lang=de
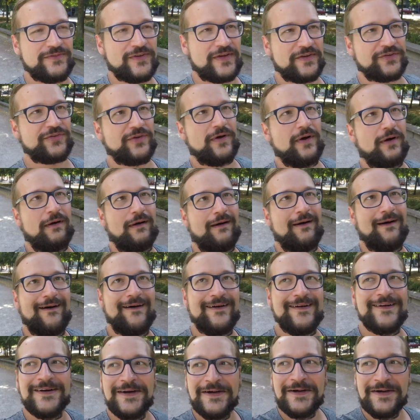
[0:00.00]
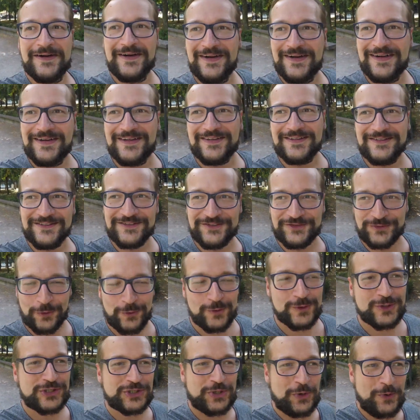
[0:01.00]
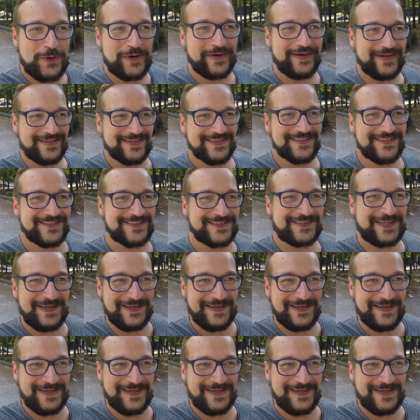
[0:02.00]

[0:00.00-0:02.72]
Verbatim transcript: was oh, so schön ist,